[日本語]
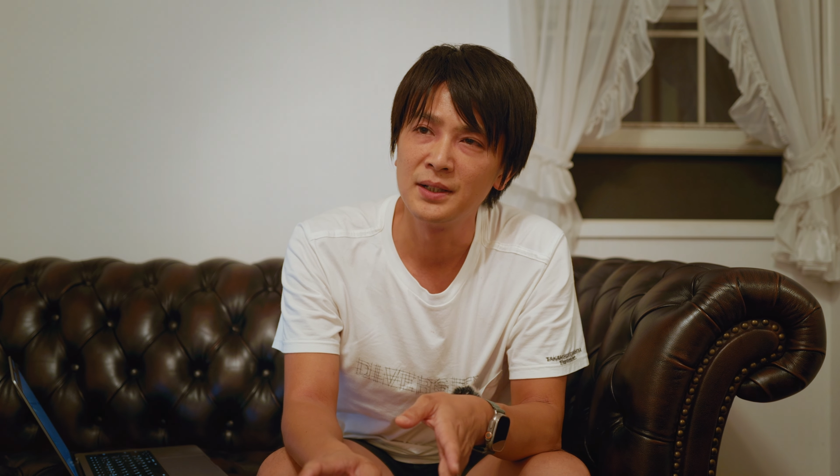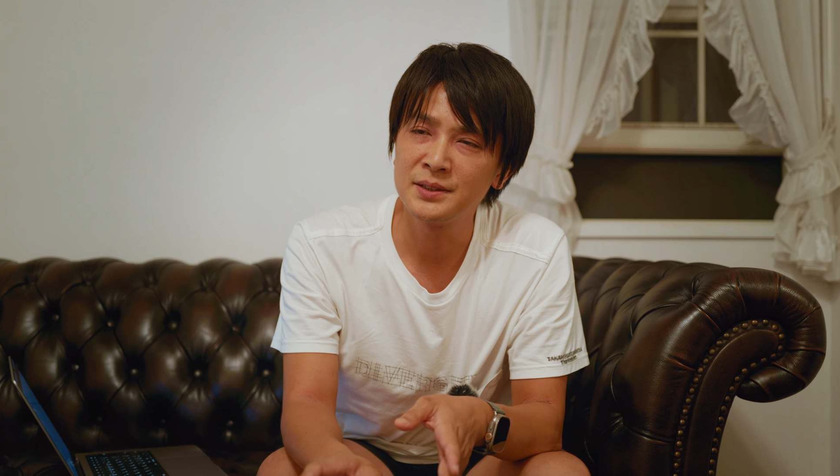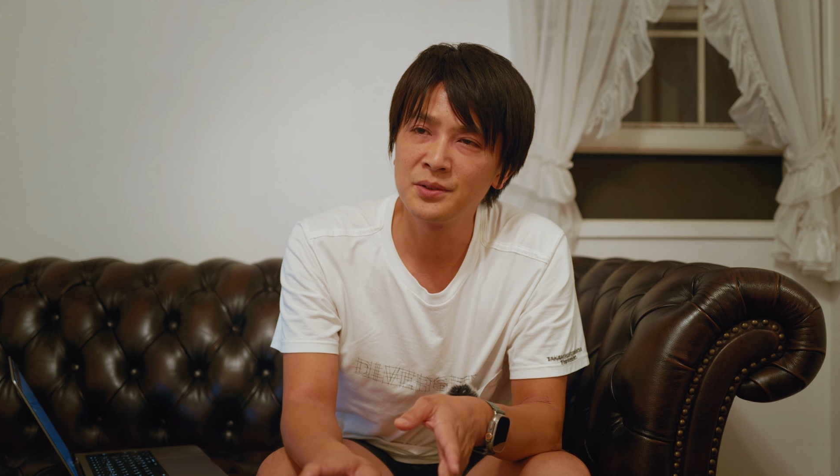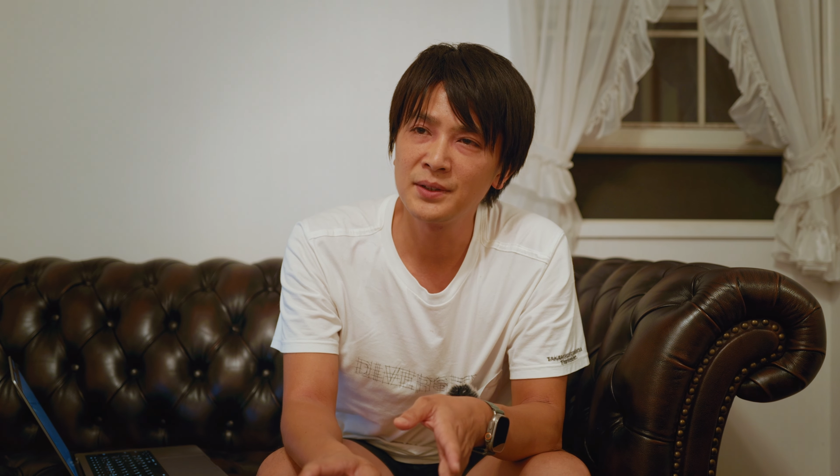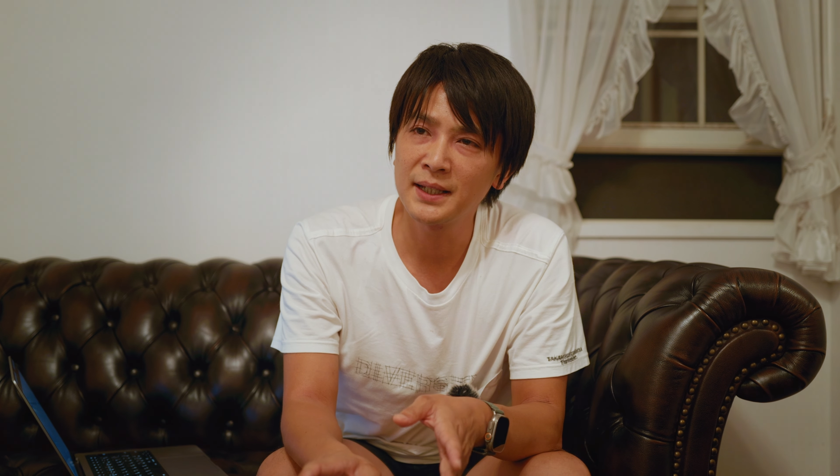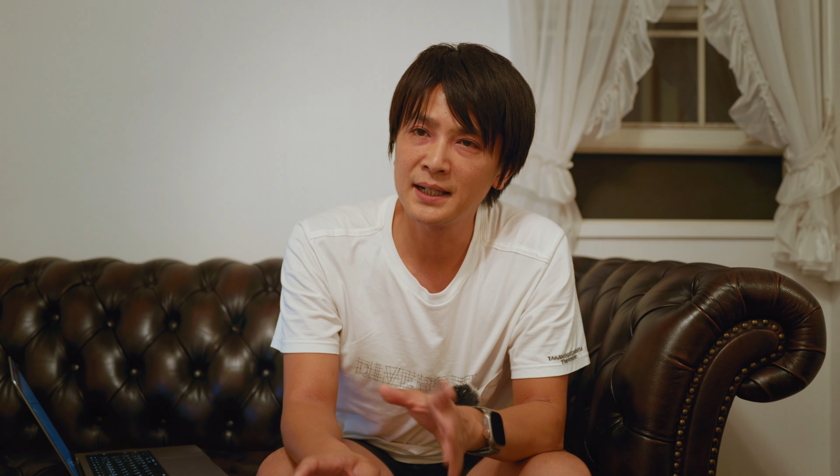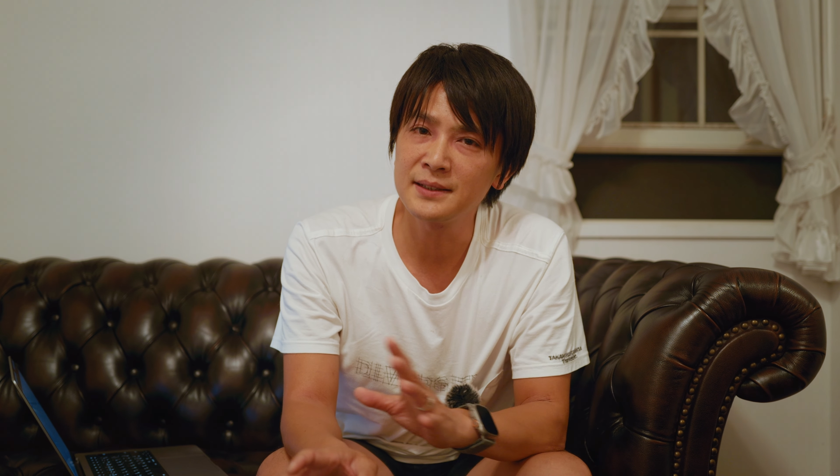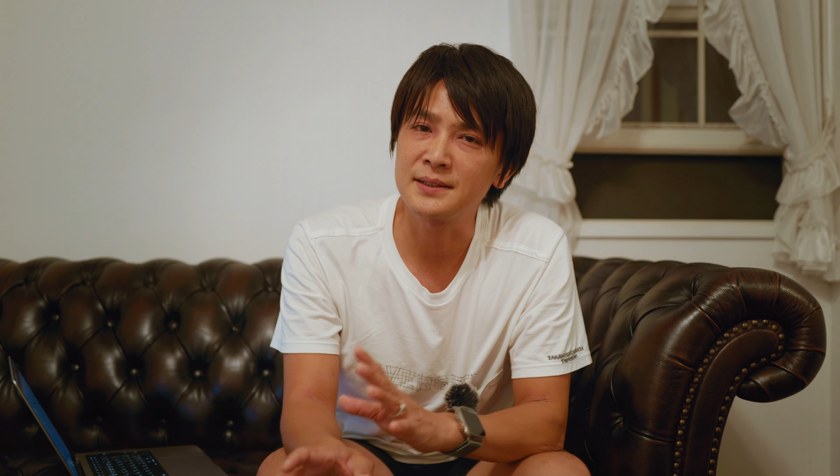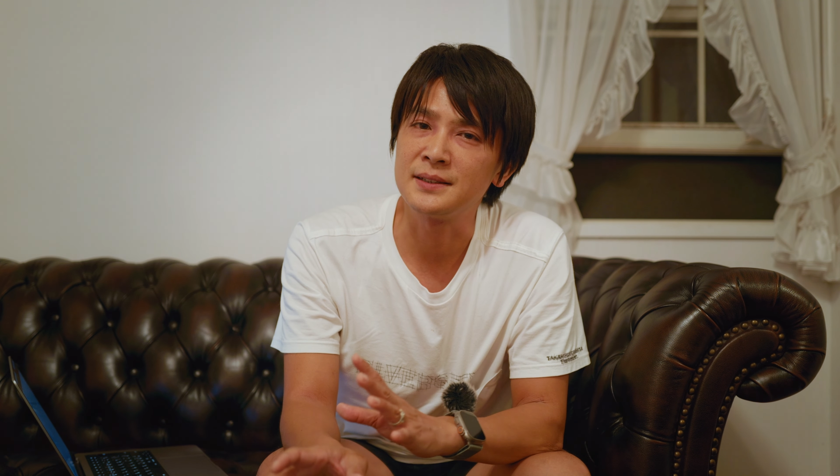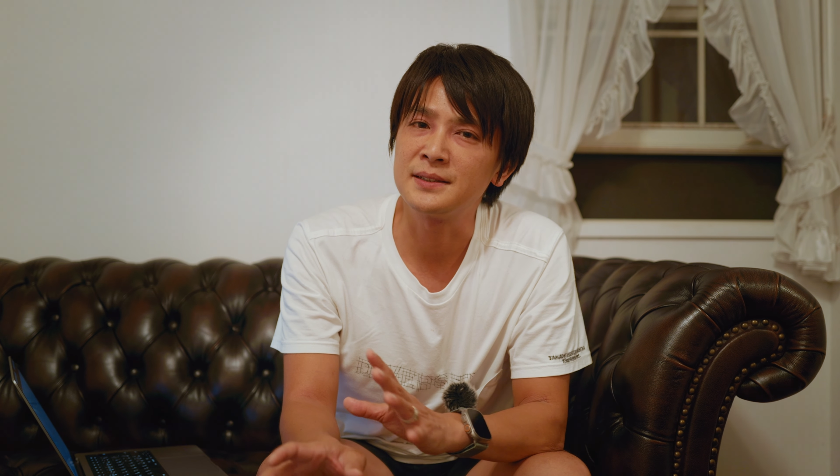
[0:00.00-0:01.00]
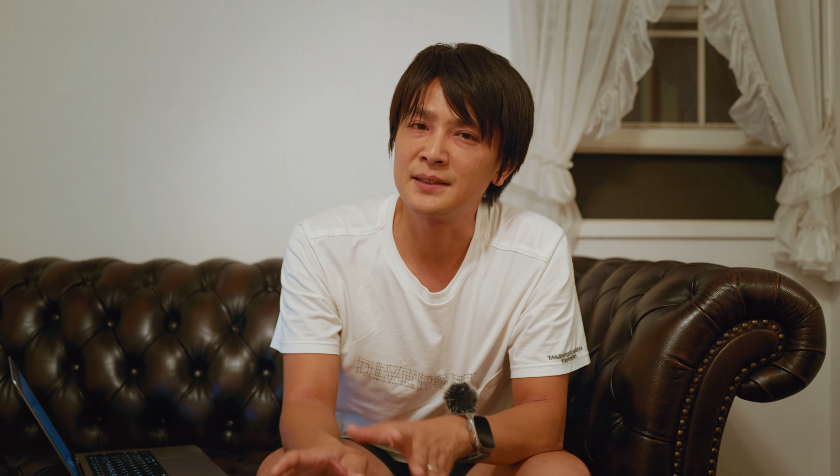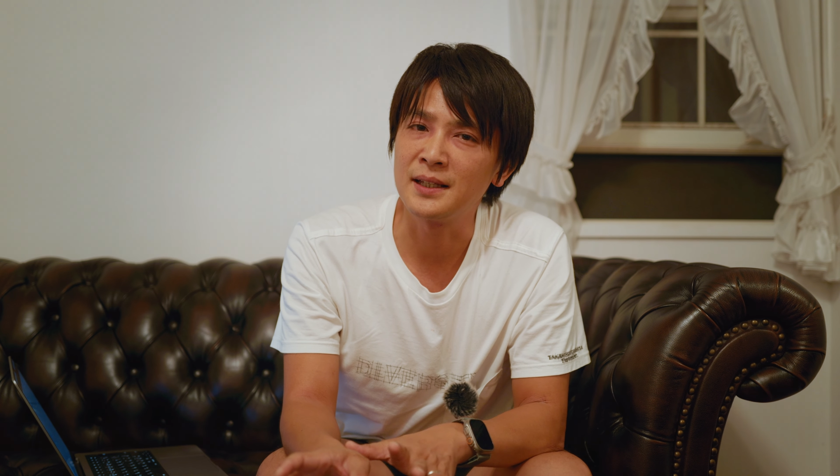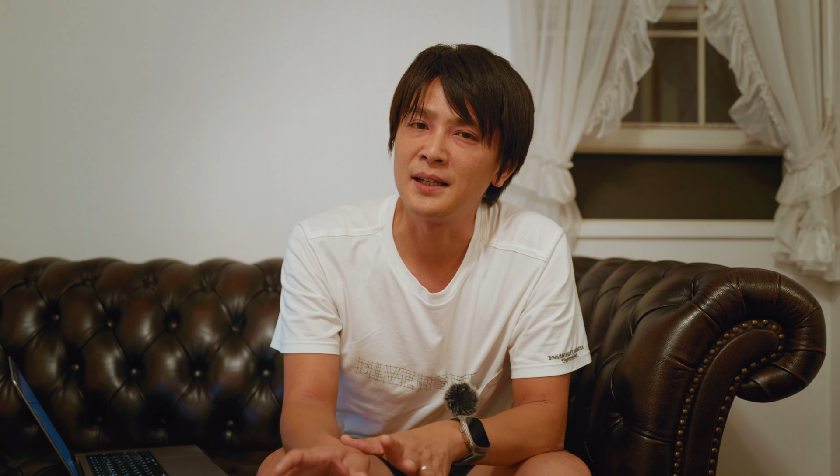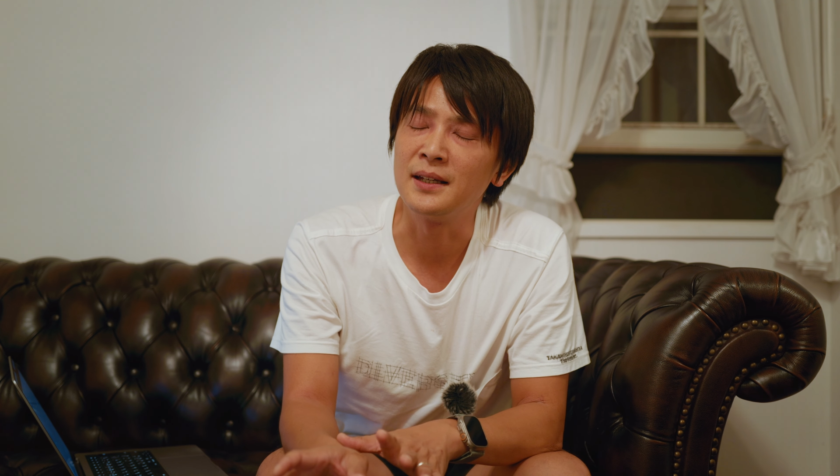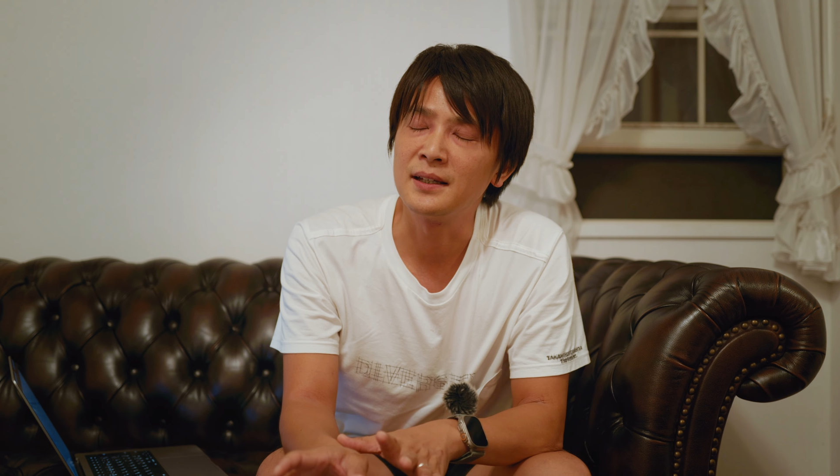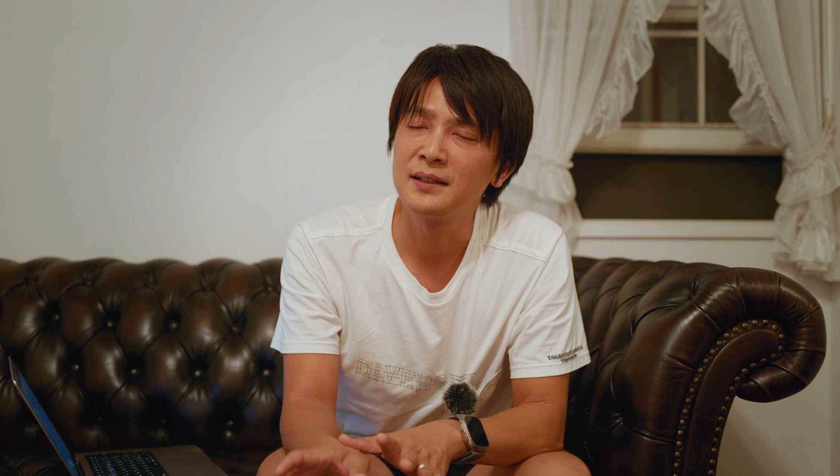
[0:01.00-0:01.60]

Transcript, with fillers: 自動で感知して、